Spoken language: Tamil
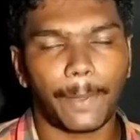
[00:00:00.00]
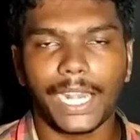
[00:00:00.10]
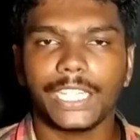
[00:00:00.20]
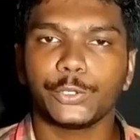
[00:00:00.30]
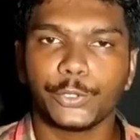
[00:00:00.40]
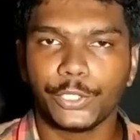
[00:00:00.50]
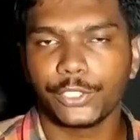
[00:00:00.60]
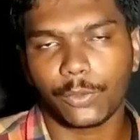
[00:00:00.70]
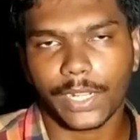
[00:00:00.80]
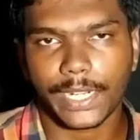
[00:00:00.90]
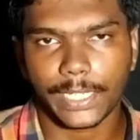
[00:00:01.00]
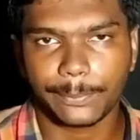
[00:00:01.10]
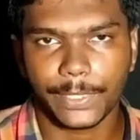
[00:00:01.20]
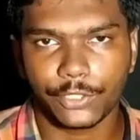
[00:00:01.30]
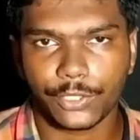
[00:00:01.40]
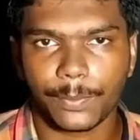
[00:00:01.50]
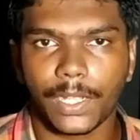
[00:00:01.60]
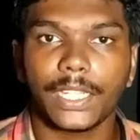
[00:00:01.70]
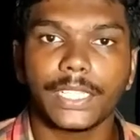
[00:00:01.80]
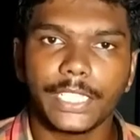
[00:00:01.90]
பேலட் யூனிட்டோட கனெக்ட் பண்ணி
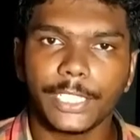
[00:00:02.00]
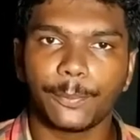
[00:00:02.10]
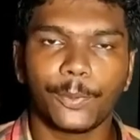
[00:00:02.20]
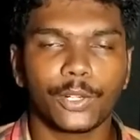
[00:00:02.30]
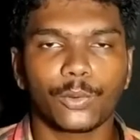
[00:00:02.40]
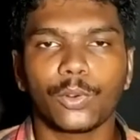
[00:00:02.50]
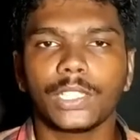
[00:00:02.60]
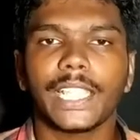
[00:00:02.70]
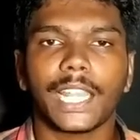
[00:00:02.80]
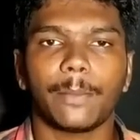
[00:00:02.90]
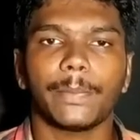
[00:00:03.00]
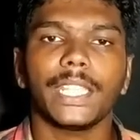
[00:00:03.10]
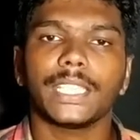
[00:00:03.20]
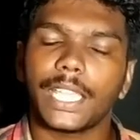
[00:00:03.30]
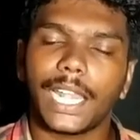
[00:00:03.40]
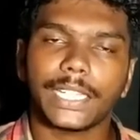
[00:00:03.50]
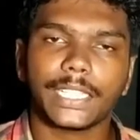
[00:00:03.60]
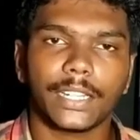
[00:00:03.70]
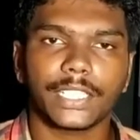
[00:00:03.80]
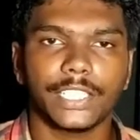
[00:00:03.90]
வச்சுருப்பாங்க நீங்கள் போடுற ஓட்டு எல்லாமே இந்த
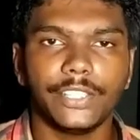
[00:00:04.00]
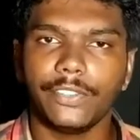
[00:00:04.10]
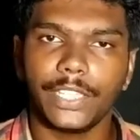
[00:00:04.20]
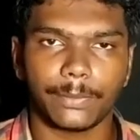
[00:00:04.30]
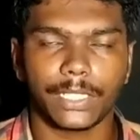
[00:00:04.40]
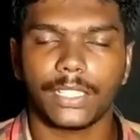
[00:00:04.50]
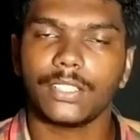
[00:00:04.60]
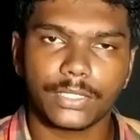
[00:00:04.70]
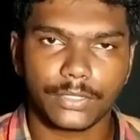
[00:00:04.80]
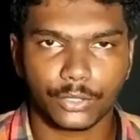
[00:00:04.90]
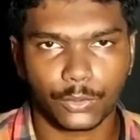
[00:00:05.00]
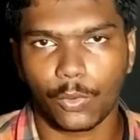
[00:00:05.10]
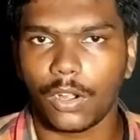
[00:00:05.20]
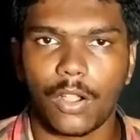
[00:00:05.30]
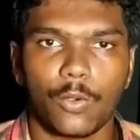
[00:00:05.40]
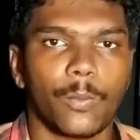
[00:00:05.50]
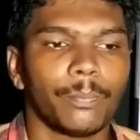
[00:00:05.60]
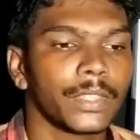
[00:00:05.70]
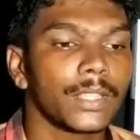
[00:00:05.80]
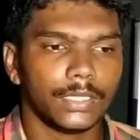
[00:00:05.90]
எலக்ட்ரானிக் e இவிஎம்மில் தான் ஸ்டோர் ஆகும்
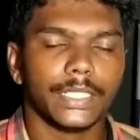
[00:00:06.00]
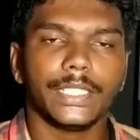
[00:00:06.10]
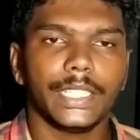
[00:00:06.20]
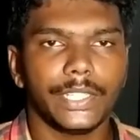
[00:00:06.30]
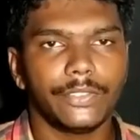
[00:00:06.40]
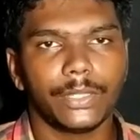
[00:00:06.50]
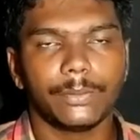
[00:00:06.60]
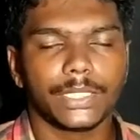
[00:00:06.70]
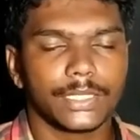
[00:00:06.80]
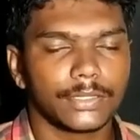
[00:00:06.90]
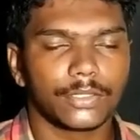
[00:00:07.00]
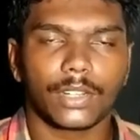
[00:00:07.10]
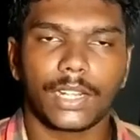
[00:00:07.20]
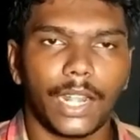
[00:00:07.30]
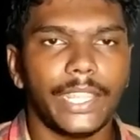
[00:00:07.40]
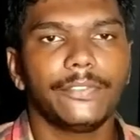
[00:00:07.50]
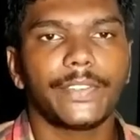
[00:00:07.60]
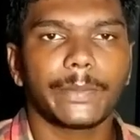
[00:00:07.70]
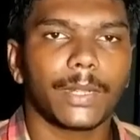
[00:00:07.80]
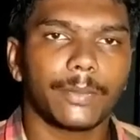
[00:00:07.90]
இந்த இவிஎம் மிஷின்ஸோட லைஃப்
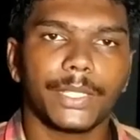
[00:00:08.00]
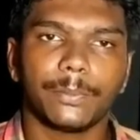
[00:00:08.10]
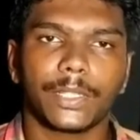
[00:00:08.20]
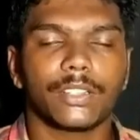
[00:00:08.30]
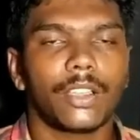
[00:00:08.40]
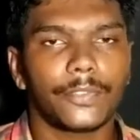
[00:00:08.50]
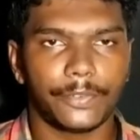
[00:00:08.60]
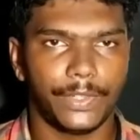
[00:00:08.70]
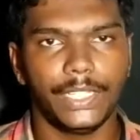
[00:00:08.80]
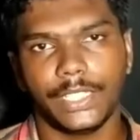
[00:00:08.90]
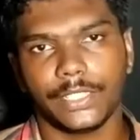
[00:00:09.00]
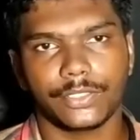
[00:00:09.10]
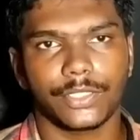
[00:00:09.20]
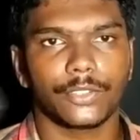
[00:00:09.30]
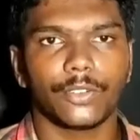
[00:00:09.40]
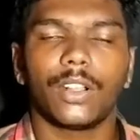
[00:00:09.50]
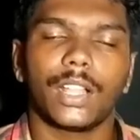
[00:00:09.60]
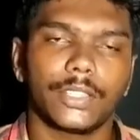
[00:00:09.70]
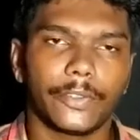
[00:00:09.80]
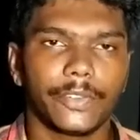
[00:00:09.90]
டைம் அப்படின்னு பார்த்தோன்னா ஃபிஃப்டீன் இயர்ஸ் இருக்கும்
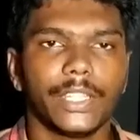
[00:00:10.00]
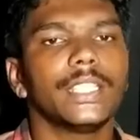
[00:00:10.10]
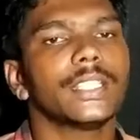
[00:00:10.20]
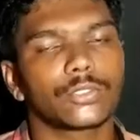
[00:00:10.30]
அந்த ஃபிஃப்டீன்